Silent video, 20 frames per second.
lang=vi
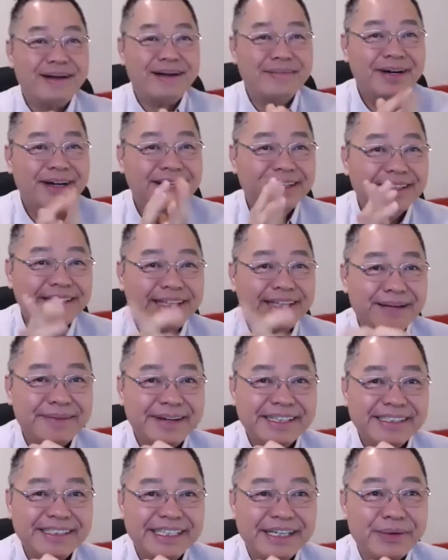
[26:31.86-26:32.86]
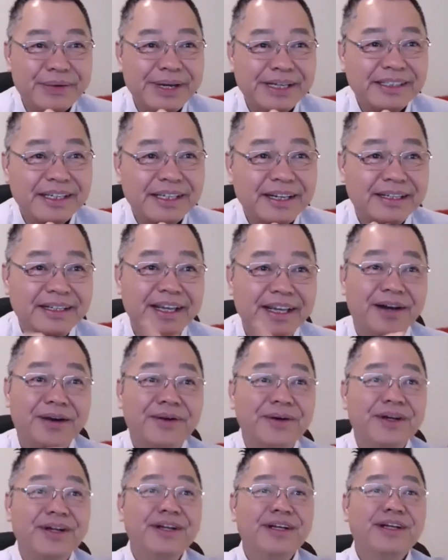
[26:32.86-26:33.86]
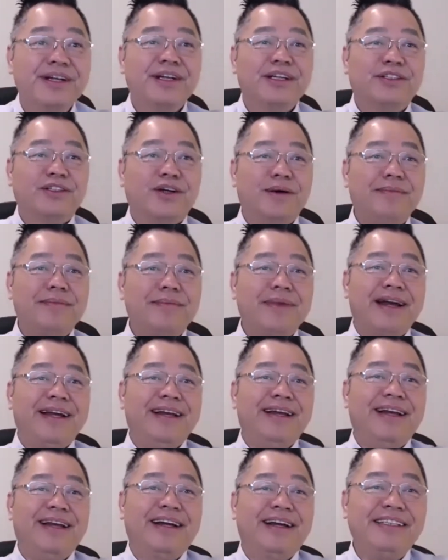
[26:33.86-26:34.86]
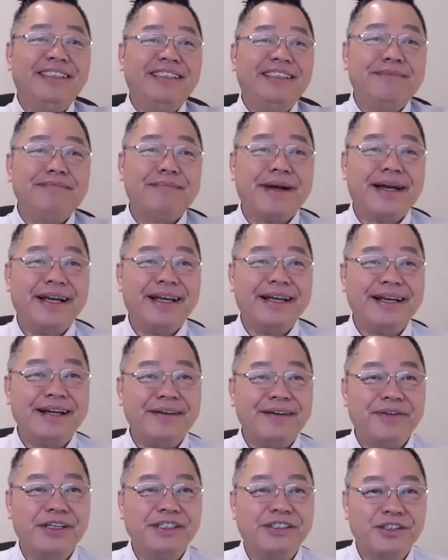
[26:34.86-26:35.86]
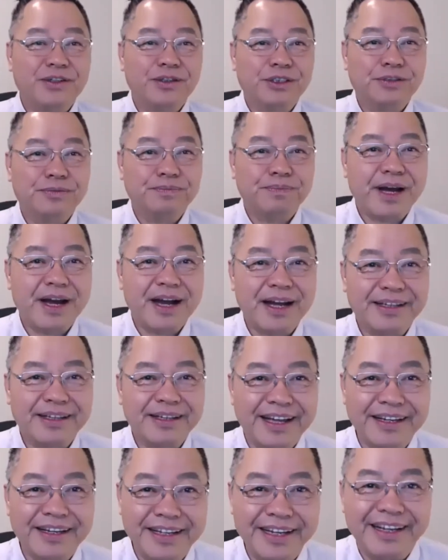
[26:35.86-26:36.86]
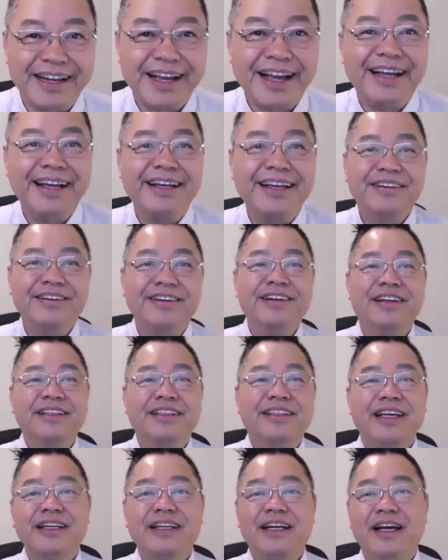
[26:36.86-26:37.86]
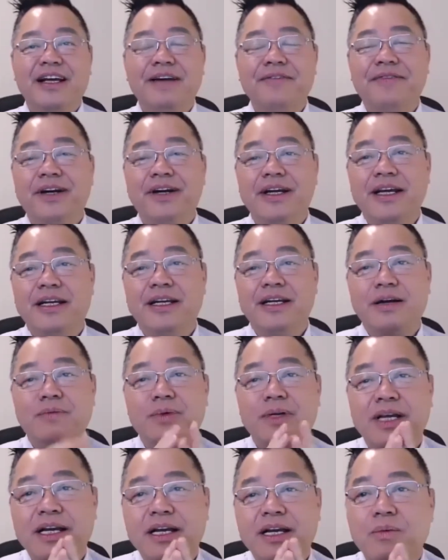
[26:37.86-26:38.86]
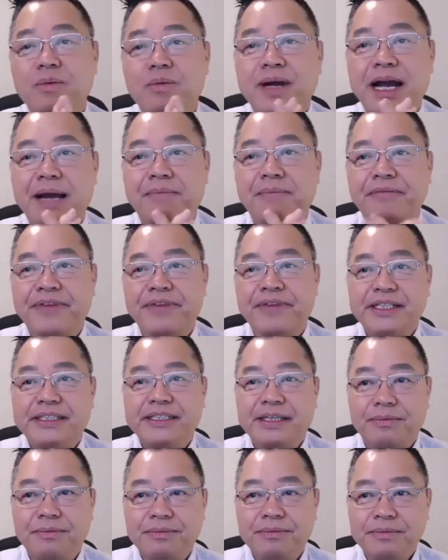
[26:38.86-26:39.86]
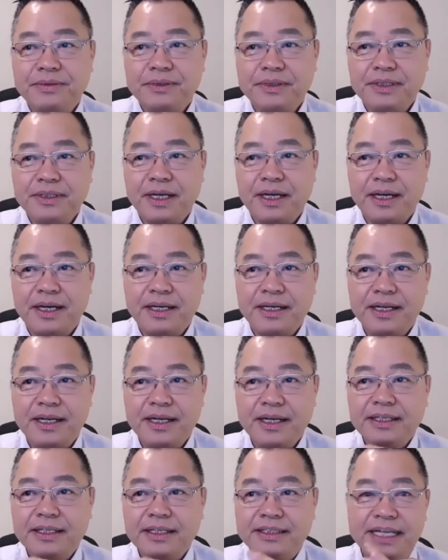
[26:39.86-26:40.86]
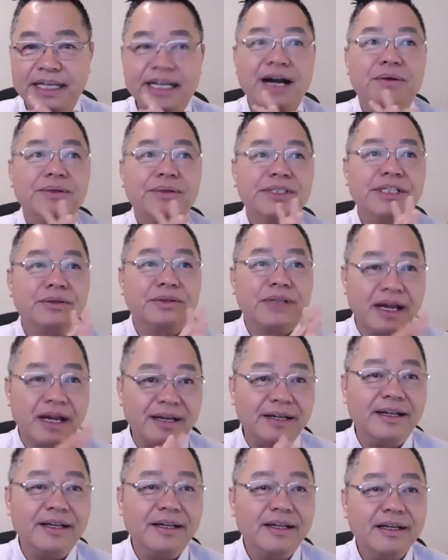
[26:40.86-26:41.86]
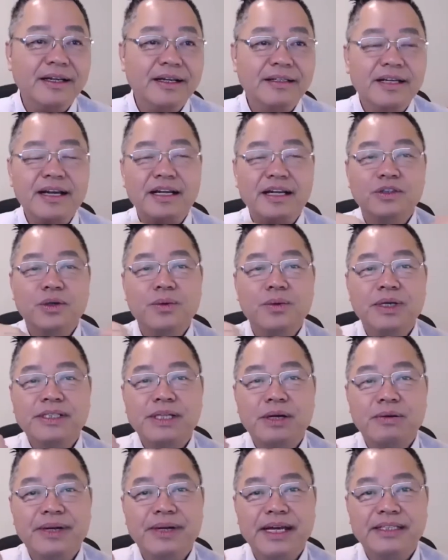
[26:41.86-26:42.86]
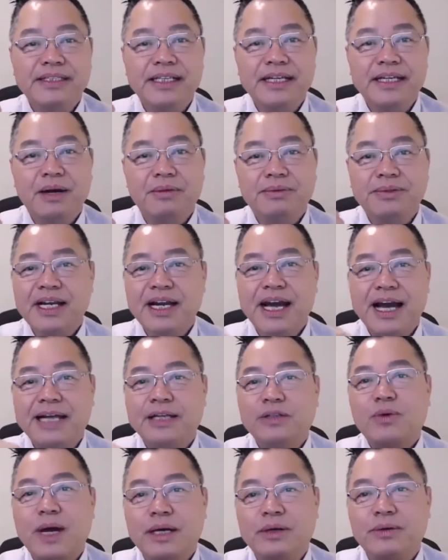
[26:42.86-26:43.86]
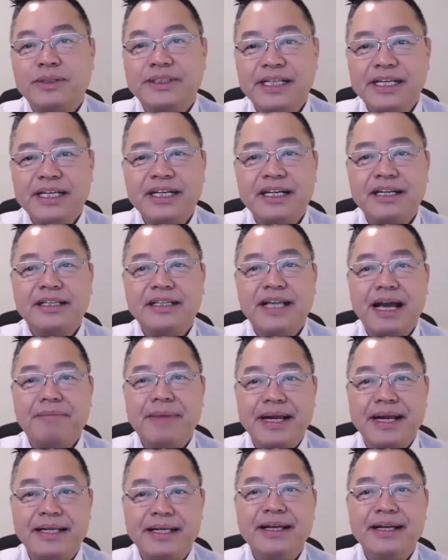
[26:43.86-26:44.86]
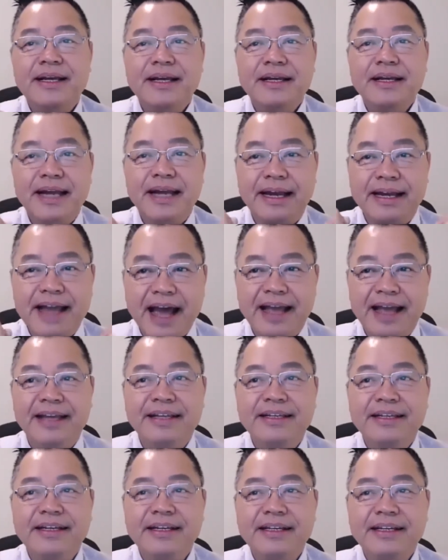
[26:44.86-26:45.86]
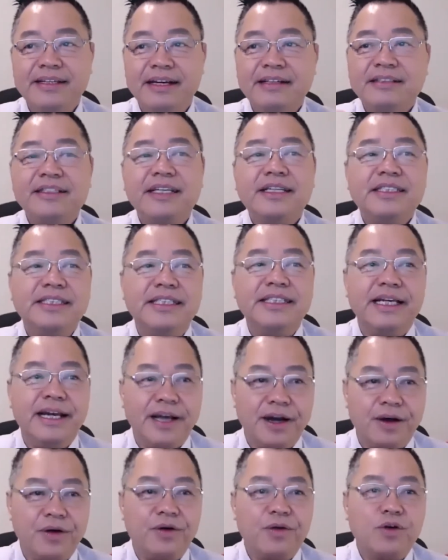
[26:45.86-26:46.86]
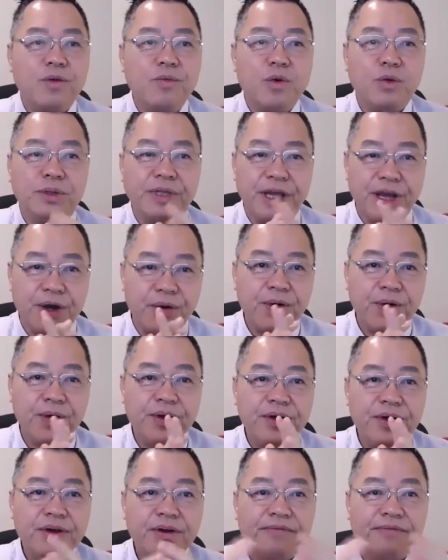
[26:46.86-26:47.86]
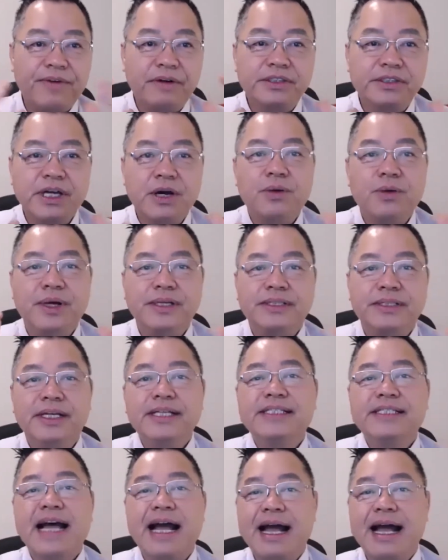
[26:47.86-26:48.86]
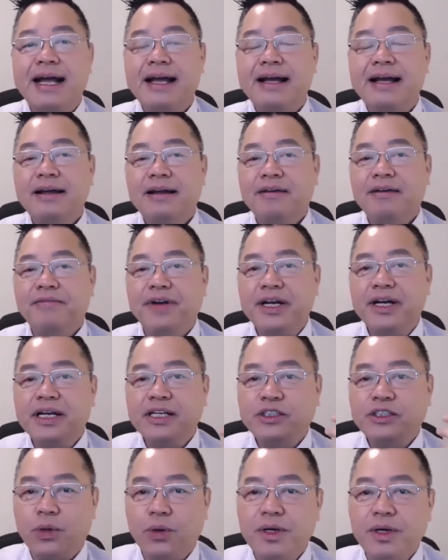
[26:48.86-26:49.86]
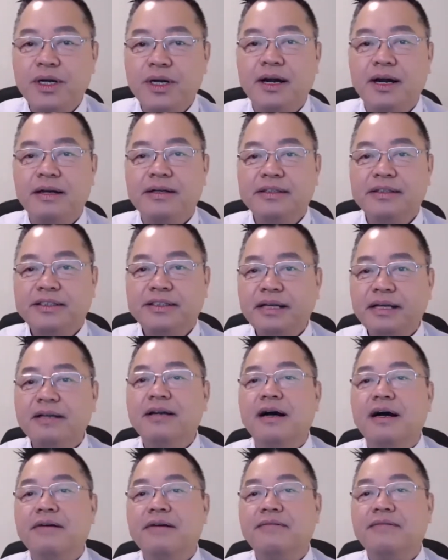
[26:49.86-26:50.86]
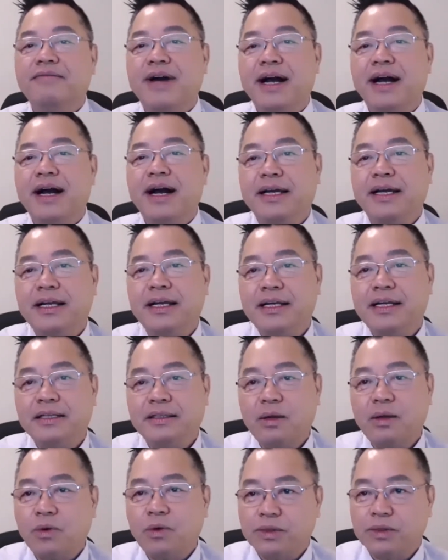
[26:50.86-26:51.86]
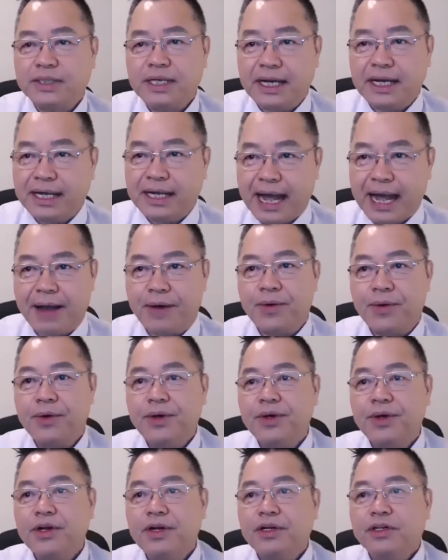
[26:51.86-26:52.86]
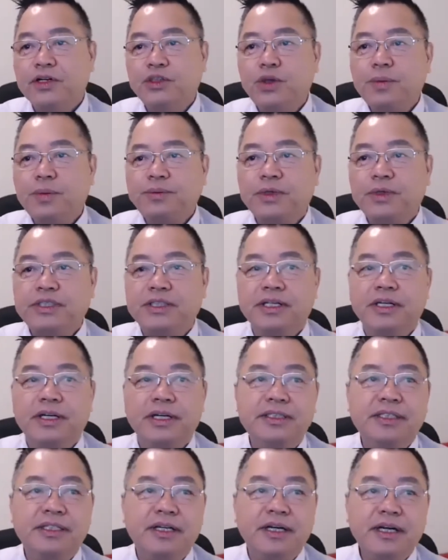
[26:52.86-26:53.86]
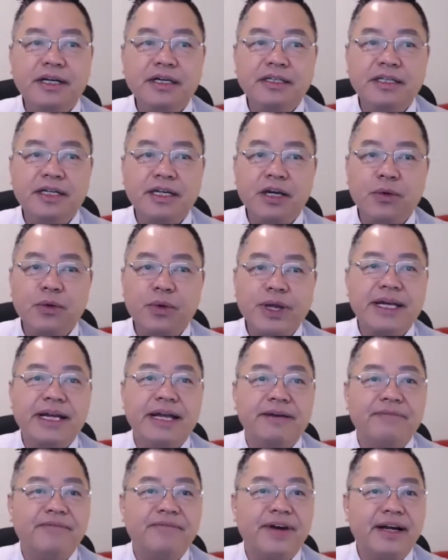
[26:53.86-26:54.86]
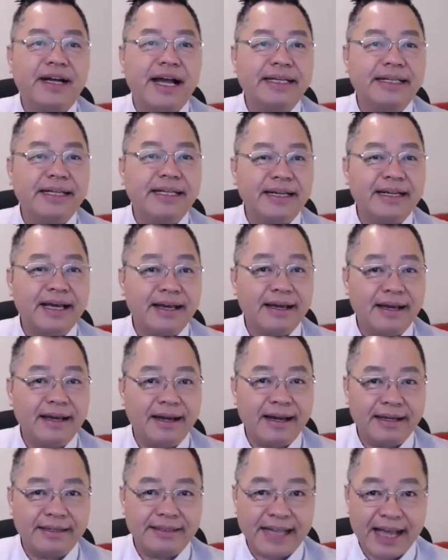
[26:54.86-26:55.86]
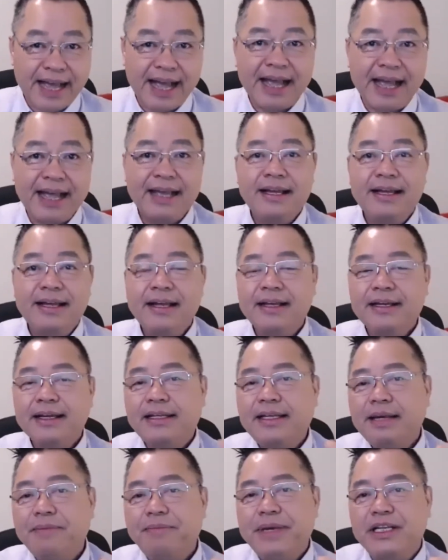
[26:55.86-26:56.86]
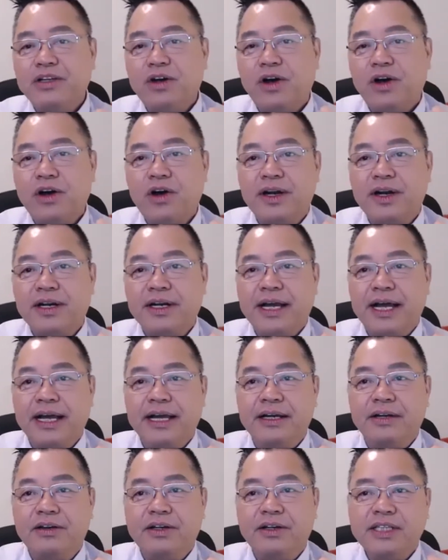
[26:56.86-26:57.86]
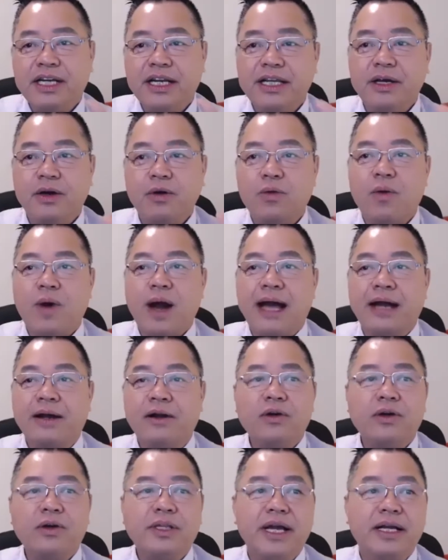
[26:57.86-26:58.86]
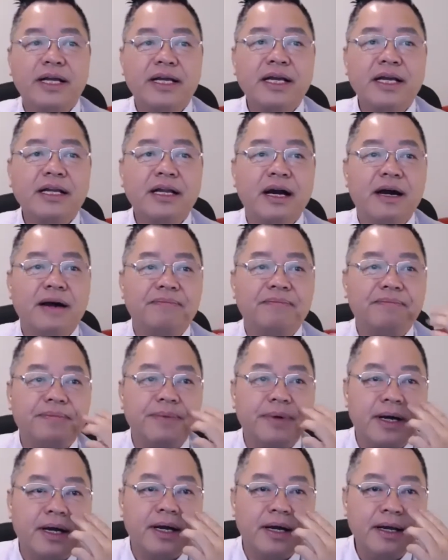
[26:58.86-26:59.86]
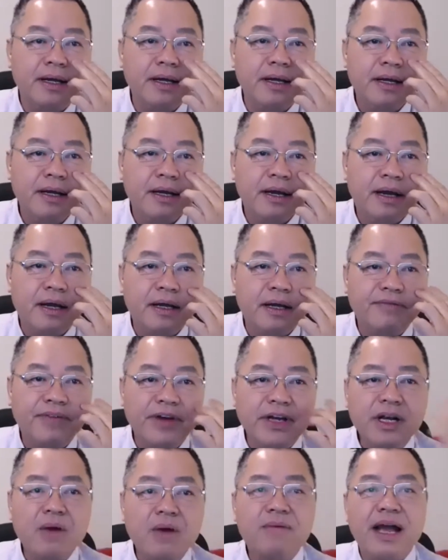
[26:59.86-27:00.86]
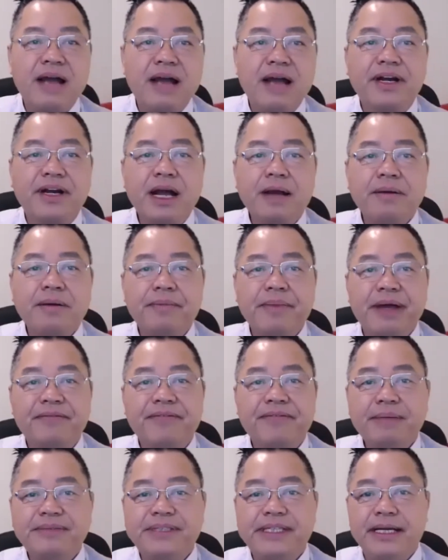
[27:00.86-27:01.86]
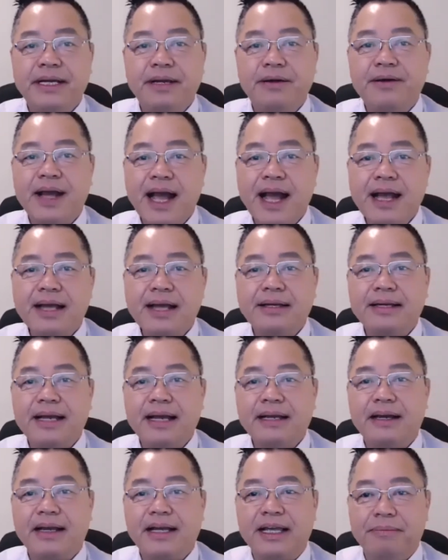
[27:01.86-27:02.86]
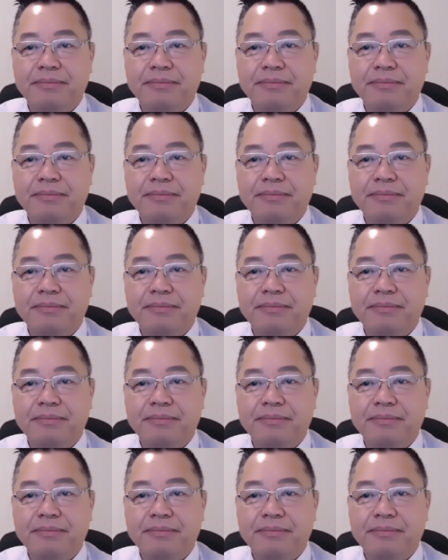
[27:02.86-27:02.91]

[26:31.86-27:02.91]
cảm ơn team lý Trinh Nguyễn rất là nhiều tóm lại là cái chiếc máy facial spa thần kỳ này nó được thiết kế với để công cái công nghệ mà vi sóng uh, sinh học siêu tần tức là dùng cái dòng điện sinh học rất là an toàn của chính cơ thể mình để đẩy những cái dưỡng chất trị liệu có mục tiêu vào sâu ở dưới da với cái số lượng chất lượng và cái tốc độ rất là cao nó giúp cho sửa chữa những cái khuyết điểm và cải thiện à, làn da cái thiết bị nhỏ gọn này nó rất là hiệu quả nó có thể kết hợp à, à, với công nghệ và các cái biện pháp trị liệu khác đã được